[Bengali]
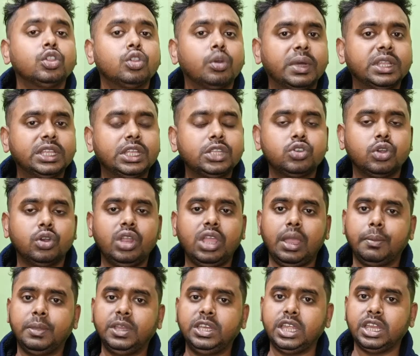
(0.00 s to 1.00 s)
তোমাদের জন্য
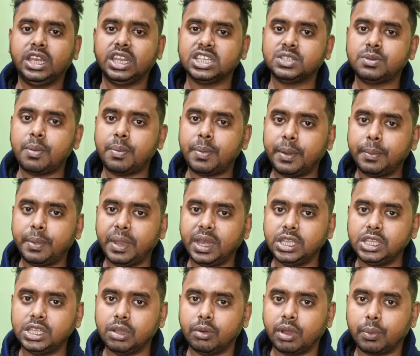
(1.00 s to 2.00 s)
এবিটিএ টেস্ট পেপার
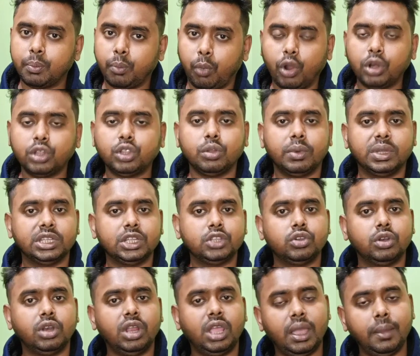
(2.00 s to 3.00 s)
বেরিয়ে যাওয়ার পর তোমাদের
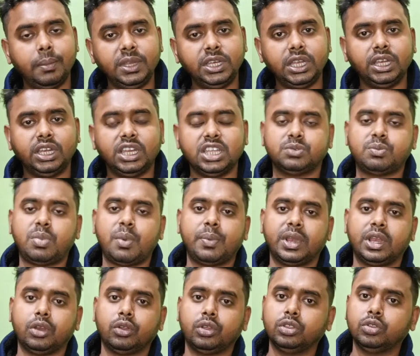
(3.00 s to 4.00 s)
জন্য জন্য এবিটি টেস্ট
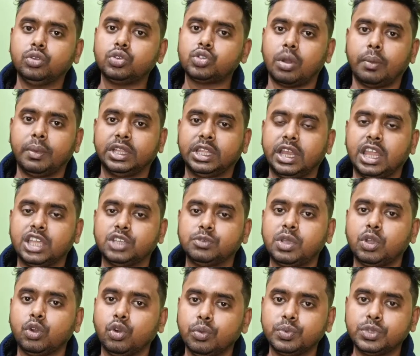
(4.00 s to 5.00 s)
পেপারের কিন্তু সমাধান
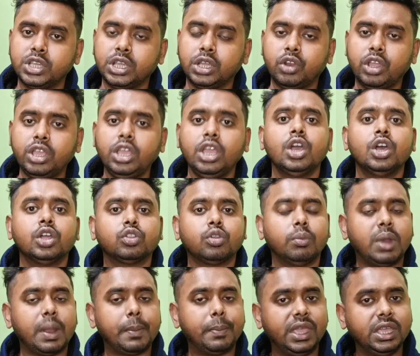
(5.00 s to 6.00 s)
আসবে খুব শীঘ্রই
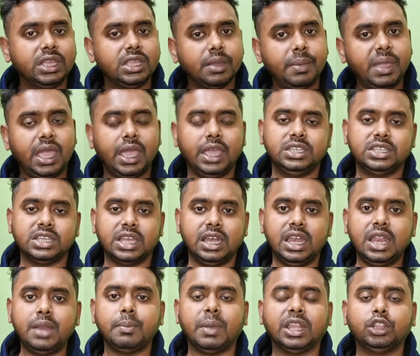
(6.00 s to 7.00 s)
তোমরা পেয়ে যাবে এই
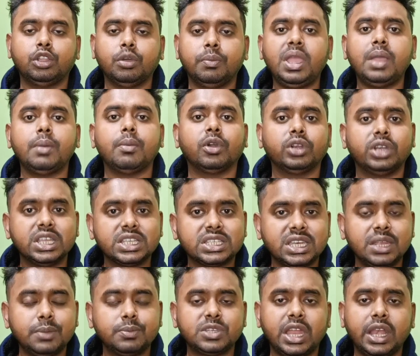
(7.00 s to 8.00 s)
চ্যানেলের মাধ্যমে এবং
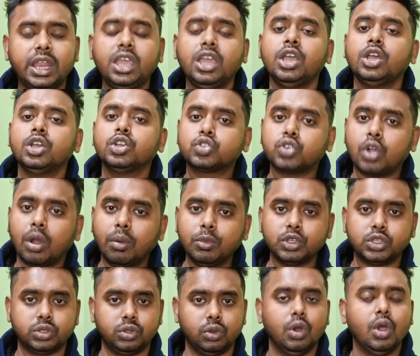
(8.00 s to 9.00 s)
ডেসক্রিপশানে
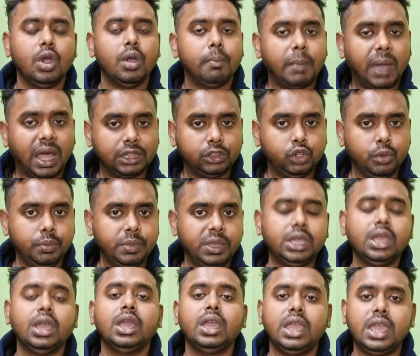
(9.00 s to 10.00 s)
সমস্ত
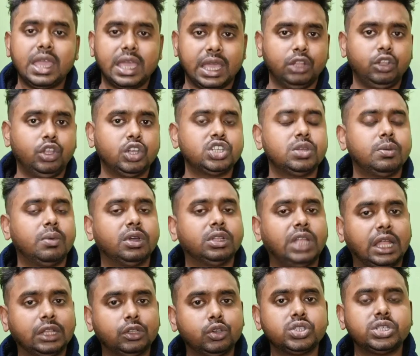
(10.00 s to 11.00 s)
মাধ্যমিক একাদশ এবং
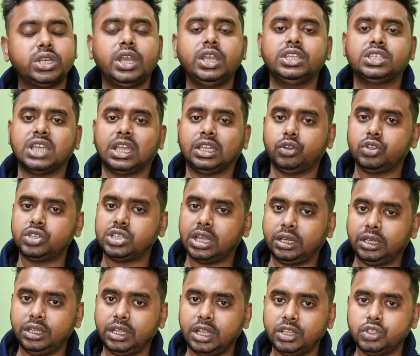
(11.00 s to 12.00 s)
দ্বাদশ শ্রেণীর
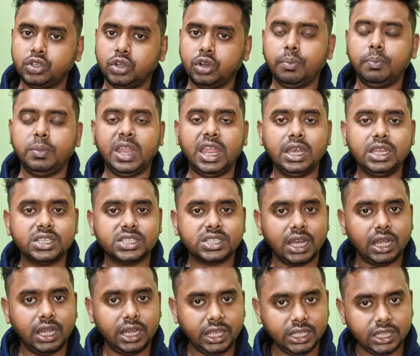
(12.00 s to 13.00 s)
ছাত্রছাত্রীদের জন্য
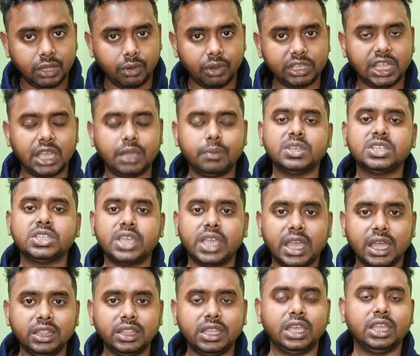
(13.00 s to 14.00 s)
প্লেলিস্টের লিঙ্ক দেওয়া থাকবে
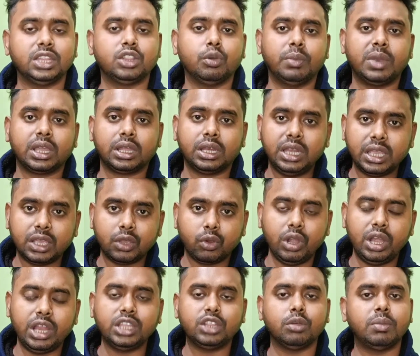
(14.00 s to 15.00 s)
সেখান থেকে তোমরা ক্লিক
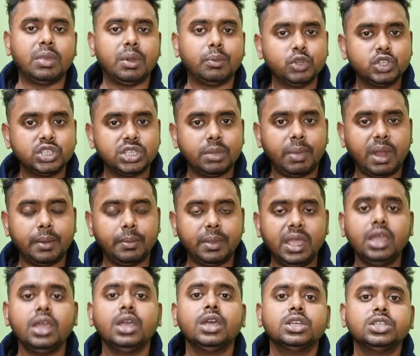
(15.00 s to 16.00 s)
করলেই তোমরা বুঝতে
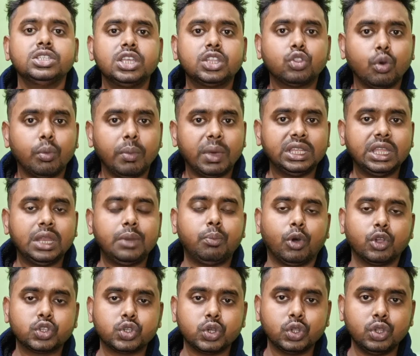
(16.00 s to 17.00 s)
পারবে যে তোমাদের
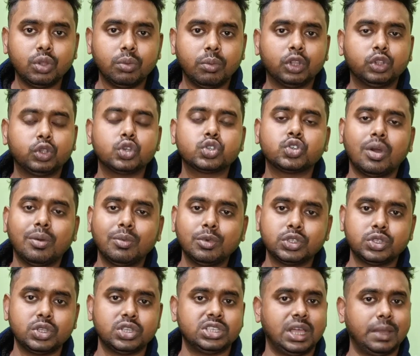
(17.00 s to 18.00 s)
পছন্দ মতো
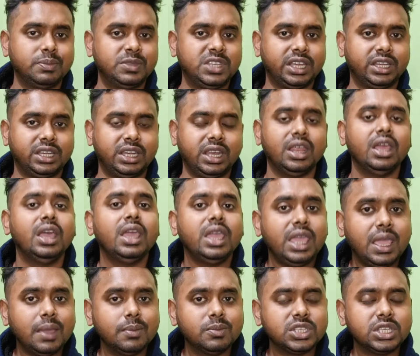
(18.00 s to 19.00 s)
সমস্ত সাবজেক্টের
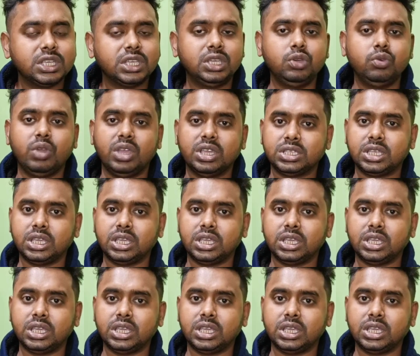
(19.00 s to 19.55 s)
এমসিকিউ